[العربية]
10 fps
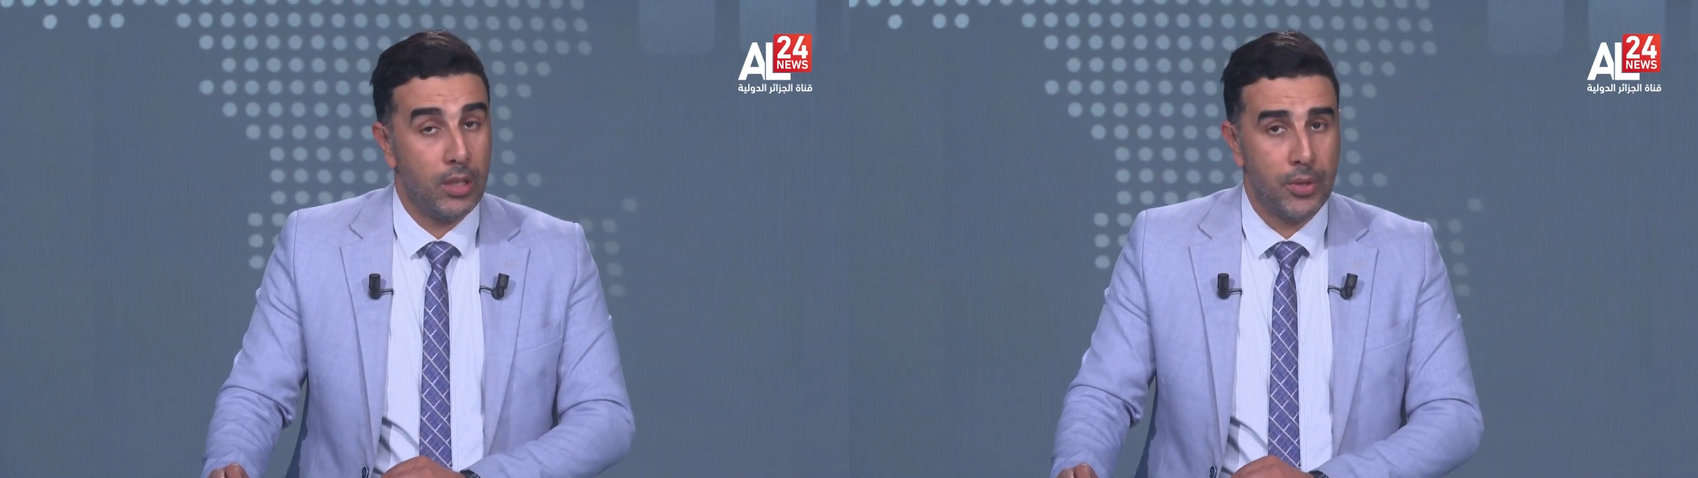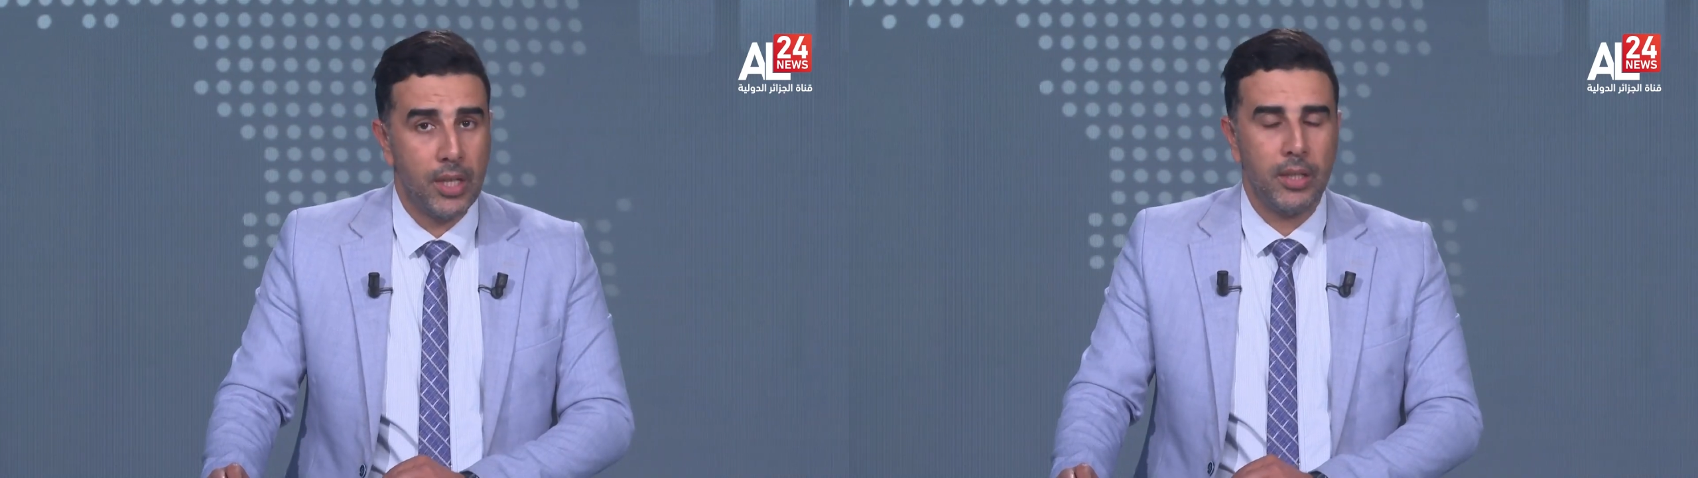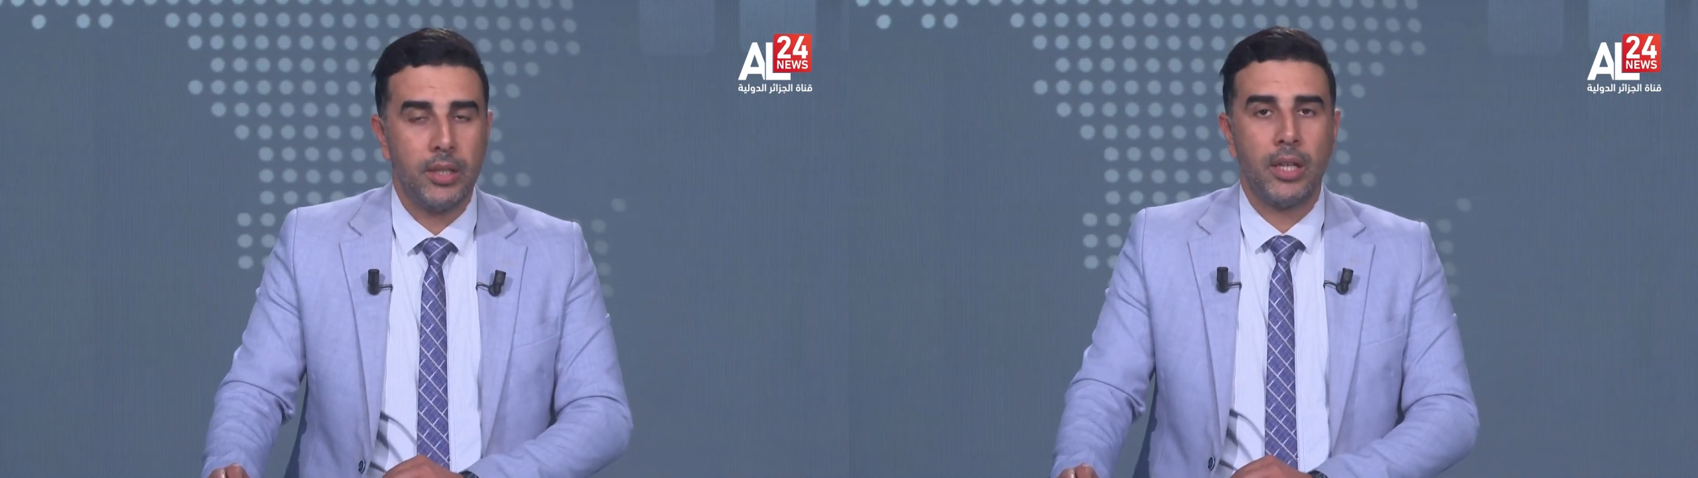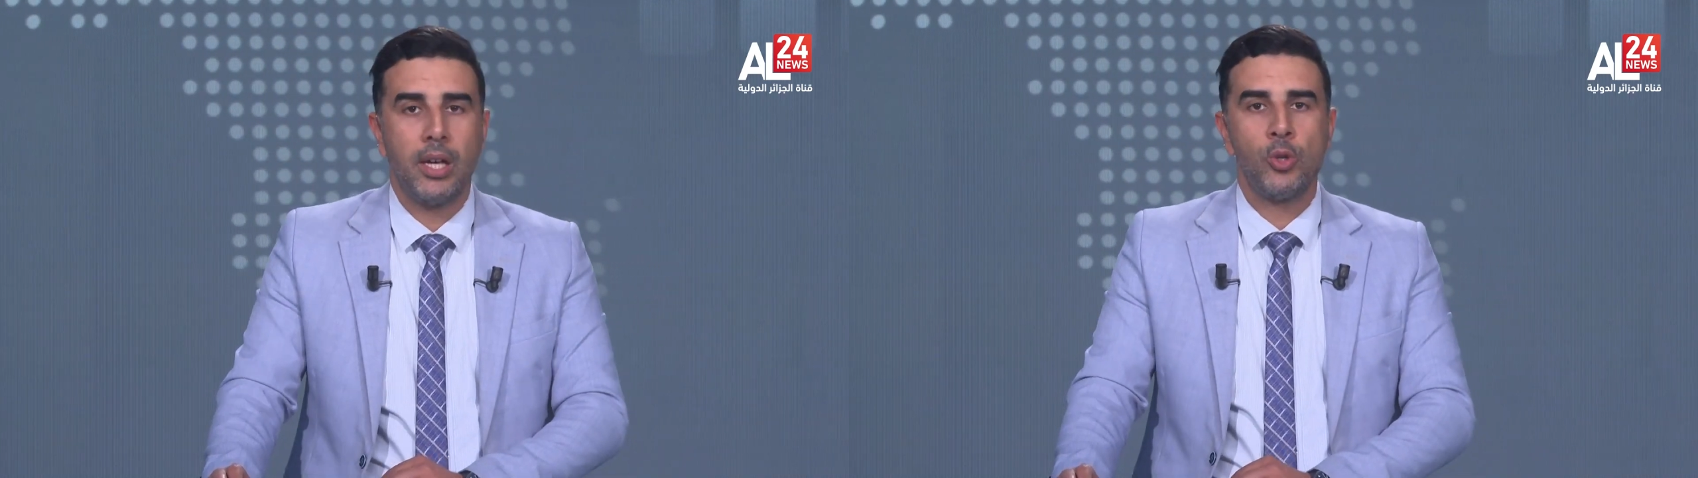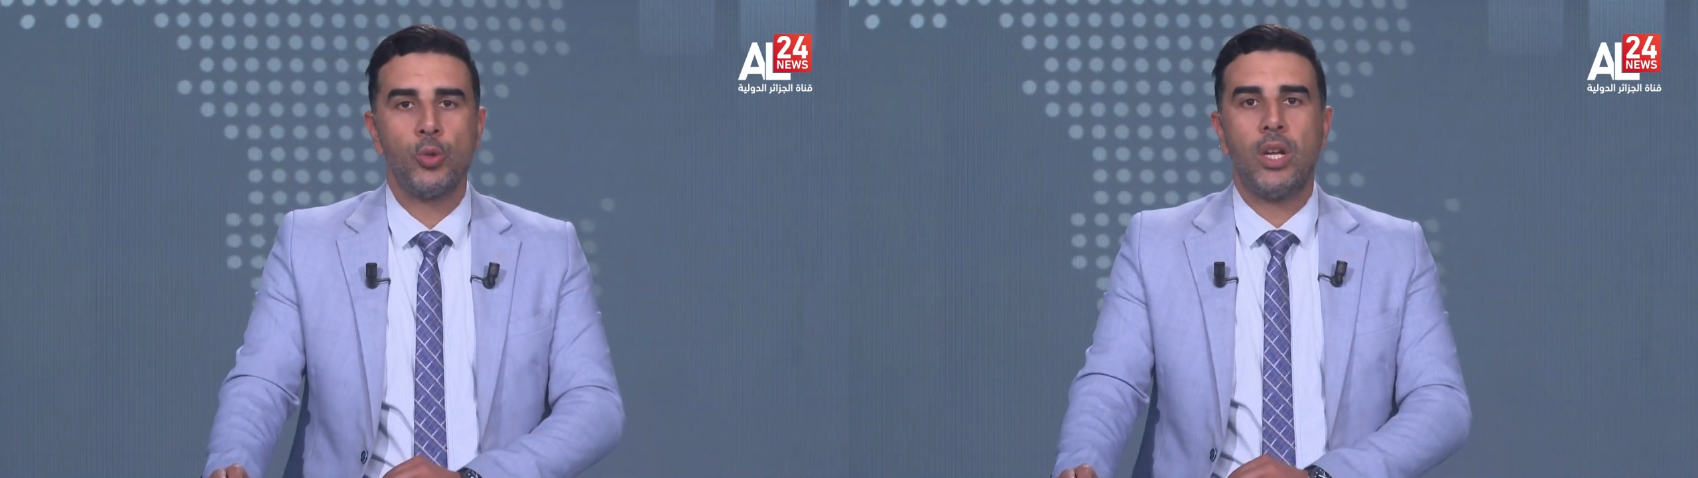ولإثراء
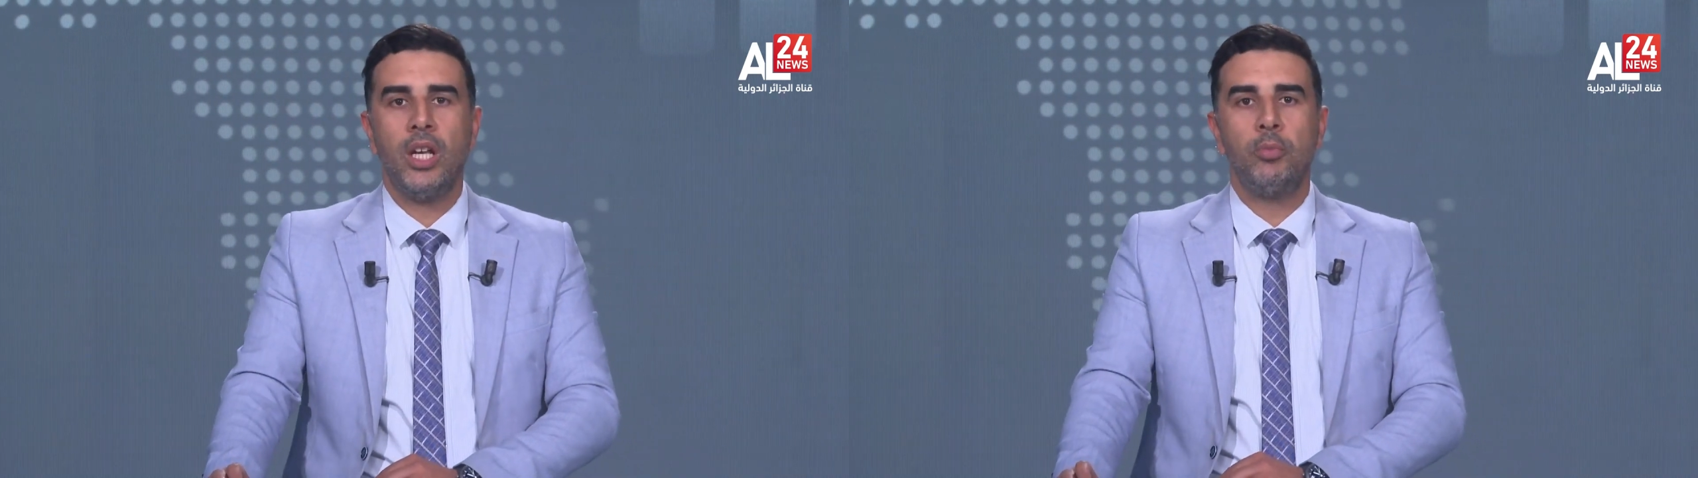النقاش